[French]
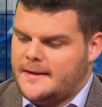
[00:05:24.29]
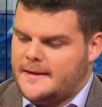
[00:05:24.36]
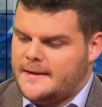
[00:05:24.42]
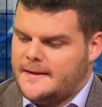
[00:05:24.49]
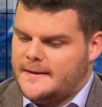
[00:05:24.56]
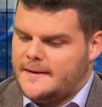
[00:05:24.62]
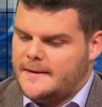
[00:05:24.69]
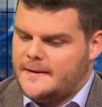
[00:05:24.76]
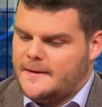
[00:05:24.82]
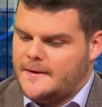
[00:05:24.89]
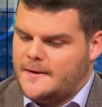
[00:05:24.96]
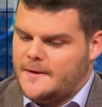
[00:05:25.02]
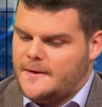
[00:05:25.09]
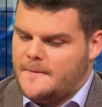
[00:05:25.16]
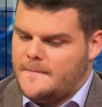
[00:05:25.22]

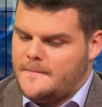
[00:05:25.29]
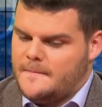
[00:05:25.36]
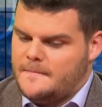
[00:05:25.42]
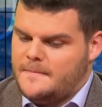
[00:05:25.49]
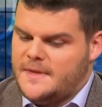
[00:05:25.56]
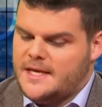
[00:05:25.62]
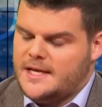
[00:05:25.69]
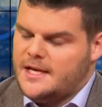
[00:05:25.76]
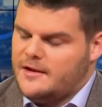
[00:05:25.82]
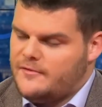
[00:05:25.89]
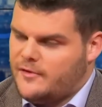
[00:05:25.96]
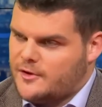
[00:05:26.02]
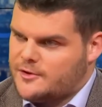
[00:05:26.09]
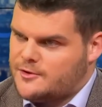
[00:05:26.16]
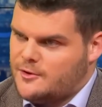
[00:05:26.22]
ni les
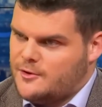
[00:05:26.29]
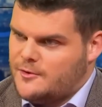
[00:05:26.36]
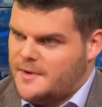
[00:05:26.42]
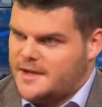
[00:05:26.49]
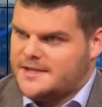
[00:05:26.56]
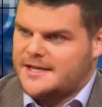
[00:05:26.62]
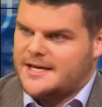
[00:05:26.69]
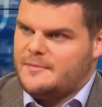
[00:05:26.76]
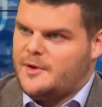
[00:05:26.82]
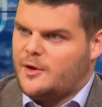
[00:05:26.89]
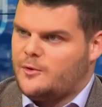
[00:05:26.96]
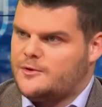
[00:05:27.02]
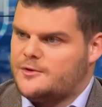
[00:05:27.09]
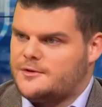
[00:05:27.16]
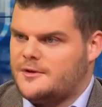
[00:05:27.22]
forces de maintien de la paix
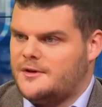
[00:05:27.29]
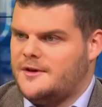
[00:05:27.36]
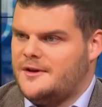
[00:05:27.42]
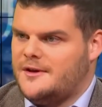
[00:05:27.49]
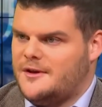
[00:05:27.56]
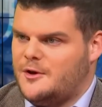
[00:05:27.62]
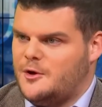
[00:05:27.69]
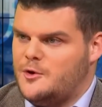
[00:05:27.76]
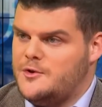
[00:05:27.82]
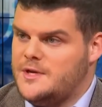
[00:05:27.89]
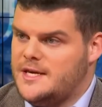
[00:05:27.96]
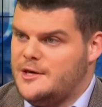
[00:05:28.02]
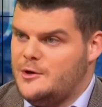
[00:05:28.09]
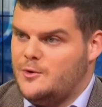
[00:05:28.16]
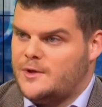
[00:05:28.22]
russe,
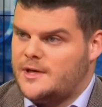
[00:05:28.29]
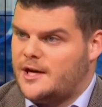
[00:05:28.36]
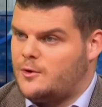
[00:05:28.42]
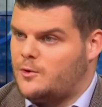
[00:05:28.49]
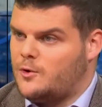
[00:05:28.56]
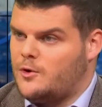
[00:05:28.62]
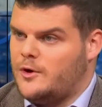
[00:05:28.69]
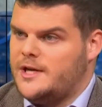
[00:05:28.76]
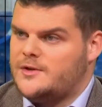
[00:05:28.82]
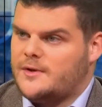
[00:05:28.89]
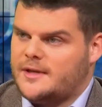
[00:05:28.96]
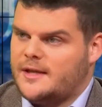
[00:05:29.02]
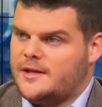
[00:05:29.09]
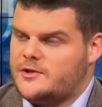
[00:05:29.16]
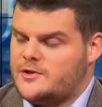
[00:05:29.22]
ni une quelconque coalition
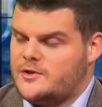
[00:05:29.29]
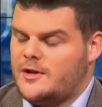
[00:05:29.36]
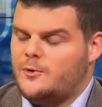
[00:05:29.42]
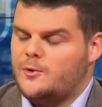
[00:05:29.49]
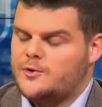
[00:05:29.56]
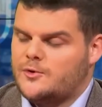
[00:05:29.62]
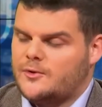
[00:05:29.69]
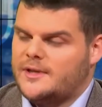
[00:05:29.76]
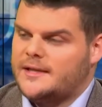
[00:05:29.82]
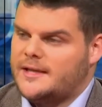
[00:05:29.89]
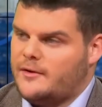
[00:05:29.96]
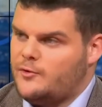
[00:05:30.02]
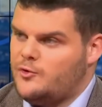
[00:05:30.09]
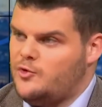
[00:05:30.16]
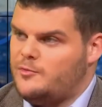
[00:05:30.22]
internationale ne sont
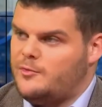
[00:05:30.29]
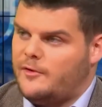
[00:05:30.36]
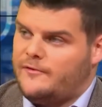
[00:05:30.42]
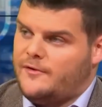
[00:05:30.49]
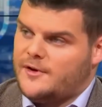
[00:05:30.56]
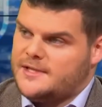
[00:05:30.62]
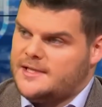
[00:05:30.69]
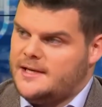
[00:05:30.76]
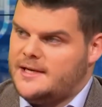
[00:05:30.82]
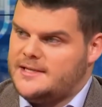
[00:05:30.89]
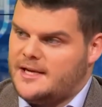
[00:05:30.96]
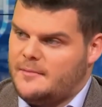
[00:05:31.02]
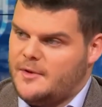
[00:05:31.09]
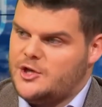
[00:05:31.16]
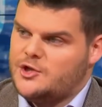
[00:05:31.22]
intervenues pour forcer
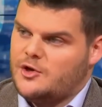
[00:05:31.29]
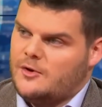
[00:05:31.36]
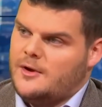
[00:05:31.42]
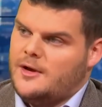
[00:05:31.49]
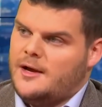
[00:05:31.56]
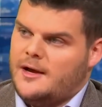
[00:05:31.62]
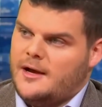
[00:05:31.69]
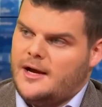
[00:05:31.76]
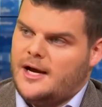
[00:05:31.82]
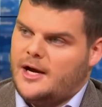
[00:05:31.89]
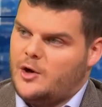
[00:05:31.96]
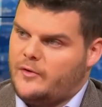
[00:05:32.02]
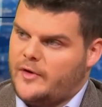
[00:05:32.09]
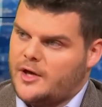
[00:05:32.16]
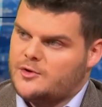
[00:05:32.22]
l'Azerbaïdjan à
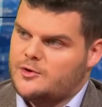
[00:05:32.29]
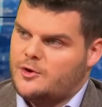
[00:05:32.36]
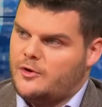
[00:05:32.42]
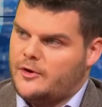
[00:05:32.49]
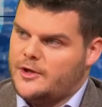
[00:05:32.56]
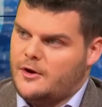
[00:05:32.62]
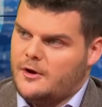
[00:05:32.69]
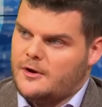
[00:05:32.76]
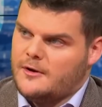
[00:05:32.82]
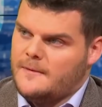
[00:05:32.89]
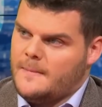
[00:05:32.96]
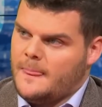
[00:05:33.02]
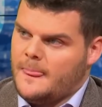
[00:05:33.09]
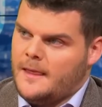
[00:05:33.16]
réouvrir ce corridor.